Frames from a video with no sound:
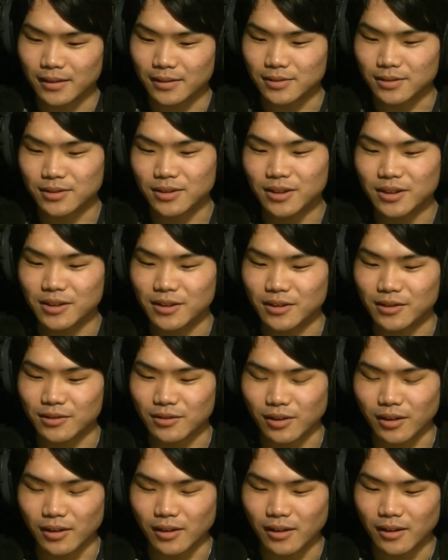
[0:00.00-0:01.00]
次にで
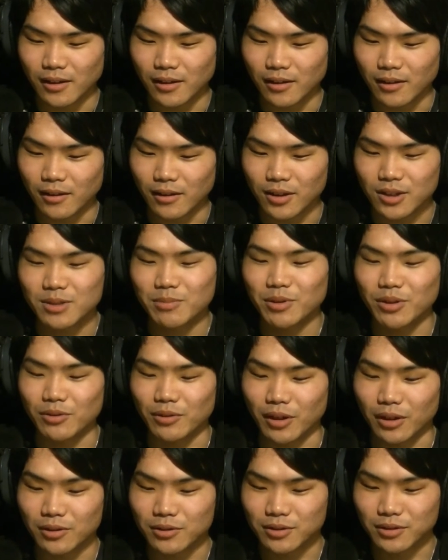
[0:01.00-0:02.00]
すね初めて
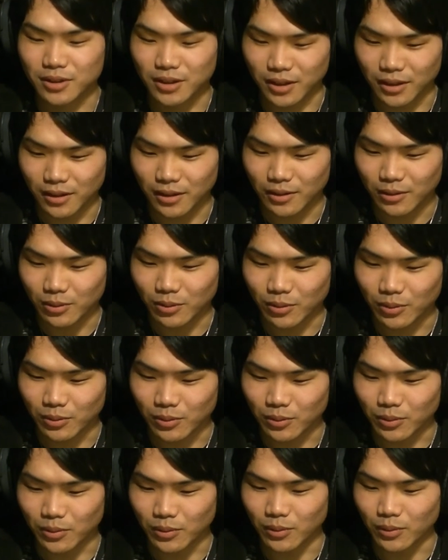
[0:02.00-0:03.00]
の役付きという
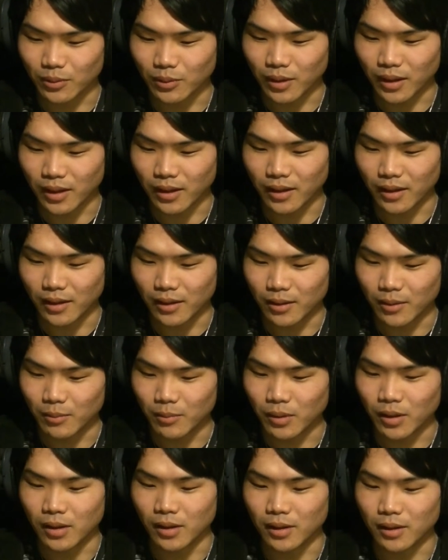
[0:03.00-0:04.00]
ことで
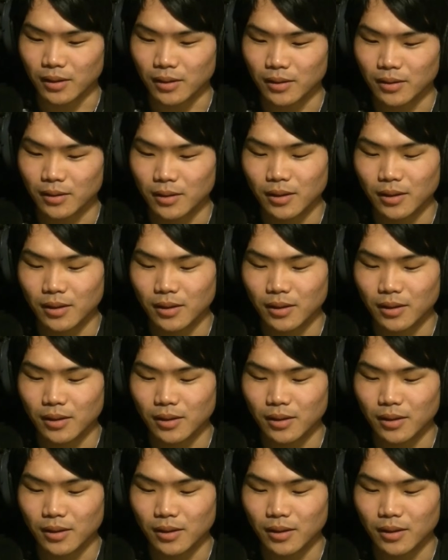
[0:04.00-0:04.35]
まあ